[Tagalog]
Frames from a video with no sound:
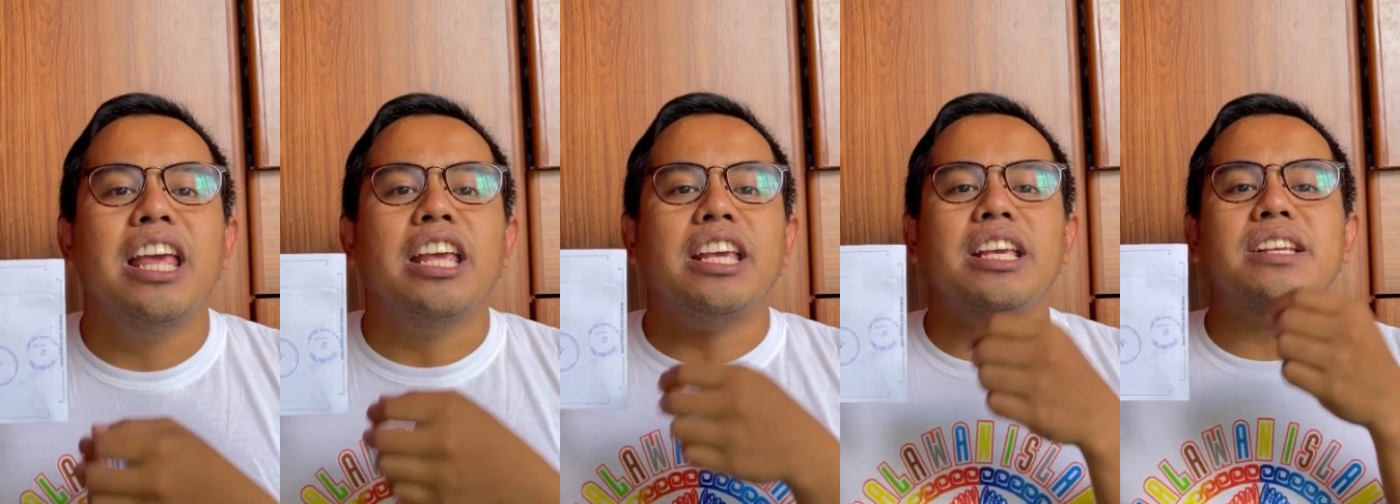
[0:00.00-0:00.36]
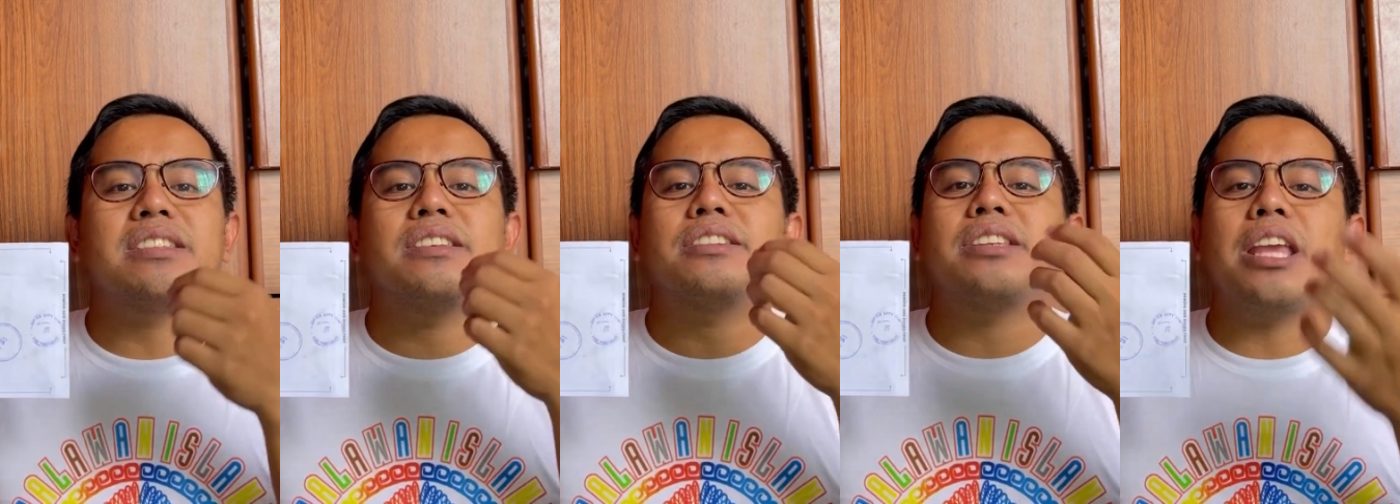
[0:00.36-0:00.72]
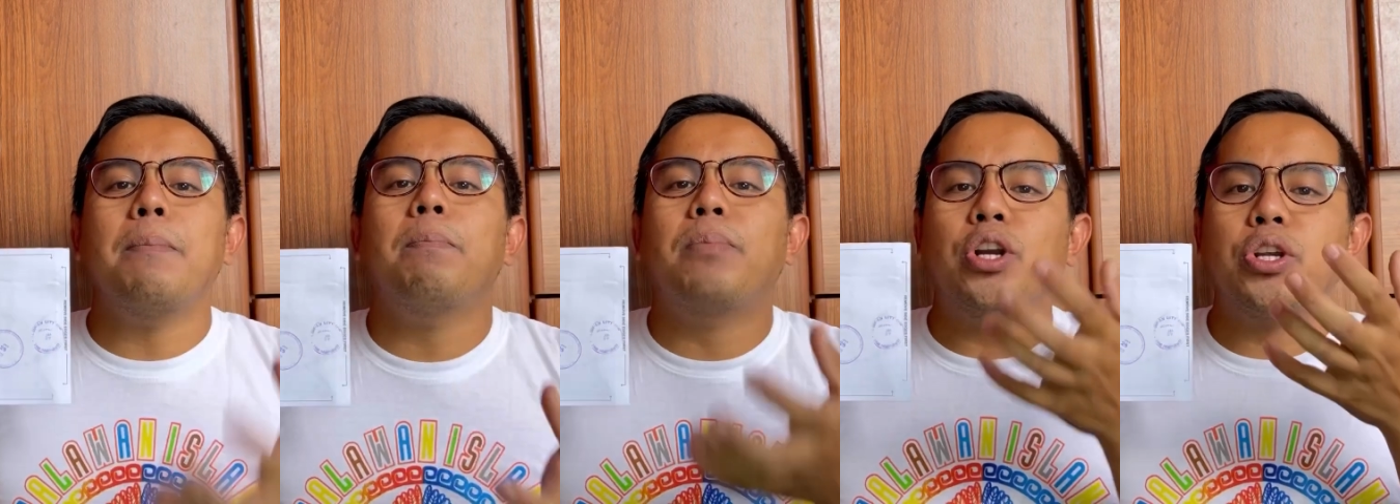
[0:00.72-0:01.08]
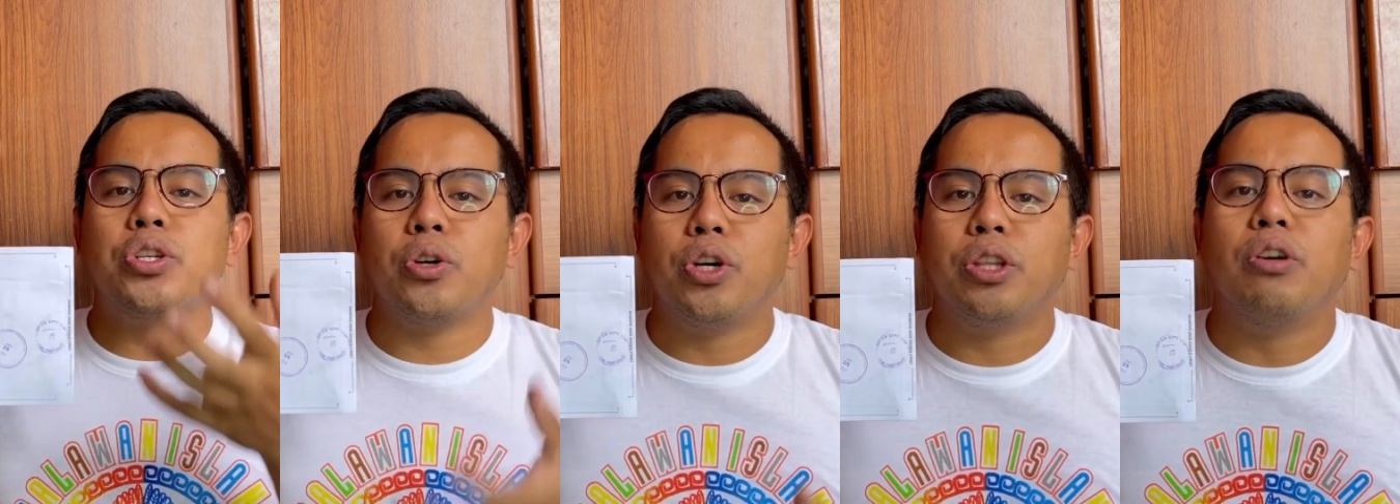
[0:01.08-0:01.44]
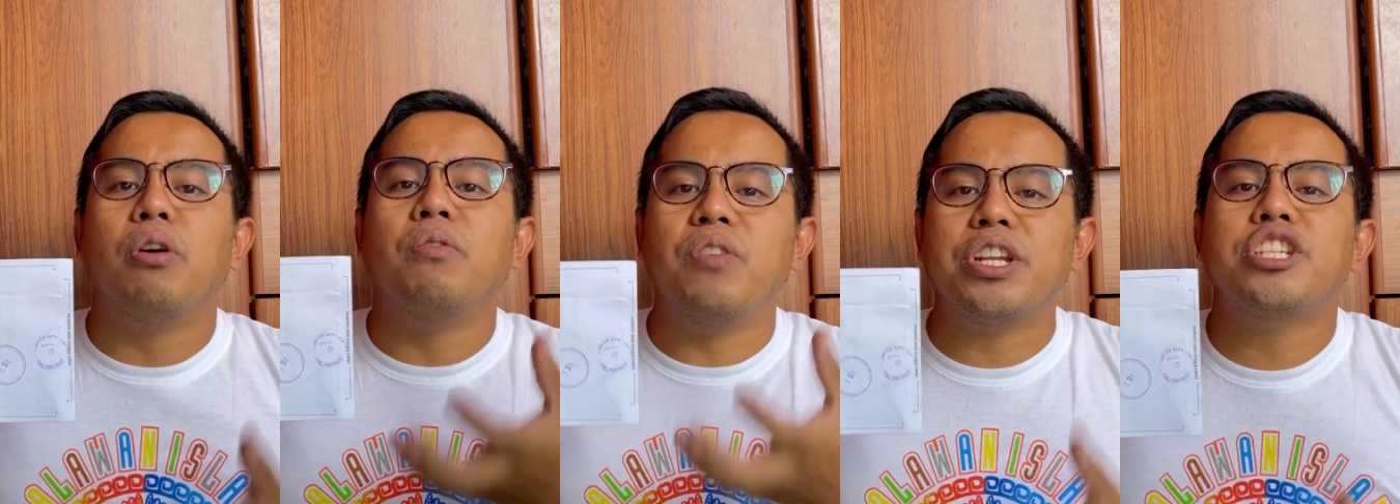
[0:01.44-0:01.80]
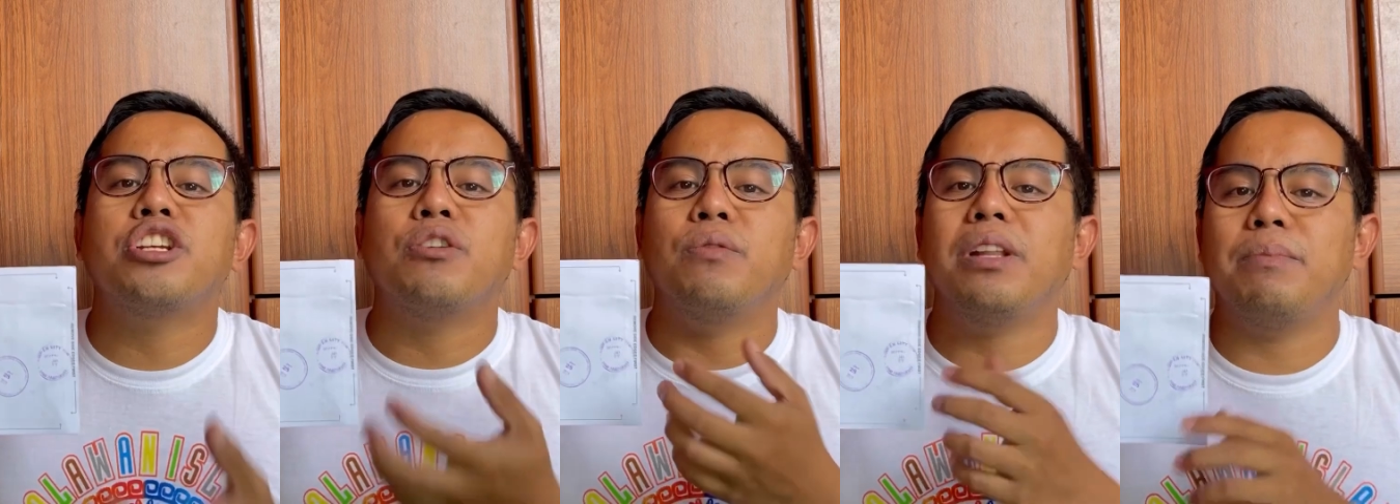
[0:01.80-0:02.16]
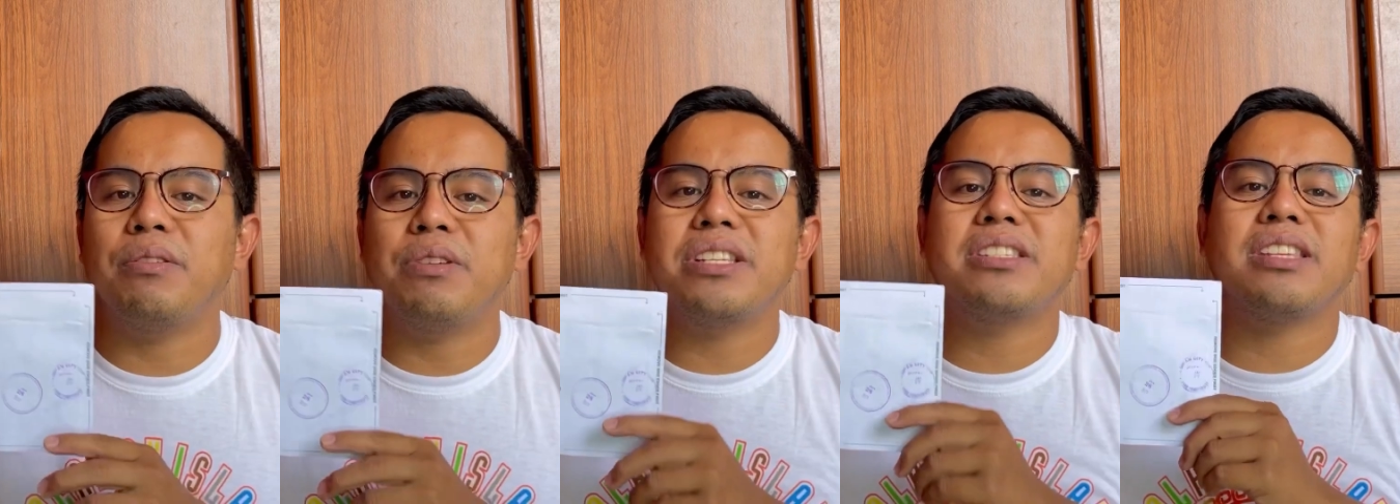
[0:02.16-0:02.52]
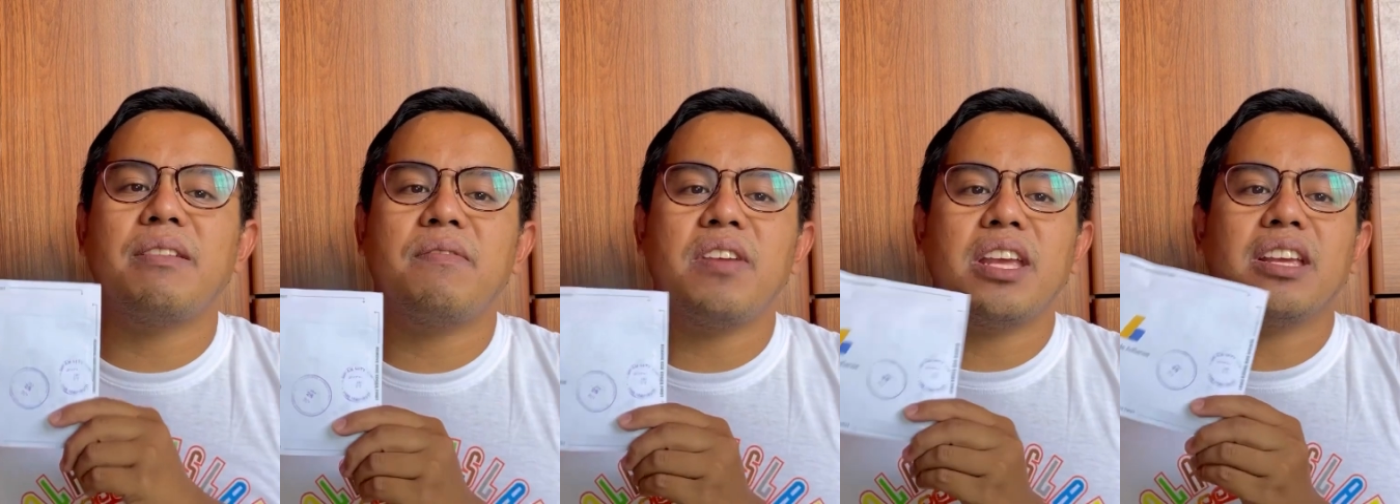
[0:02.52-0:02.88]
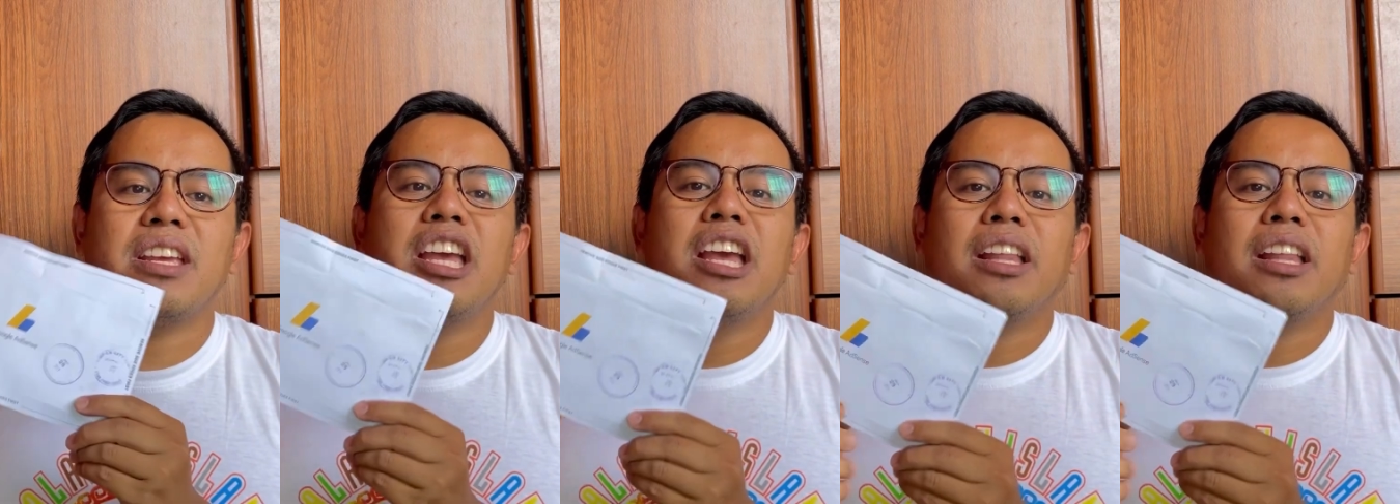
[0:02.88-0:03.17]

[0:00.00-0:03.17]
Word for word: is the same person of which who will be receiving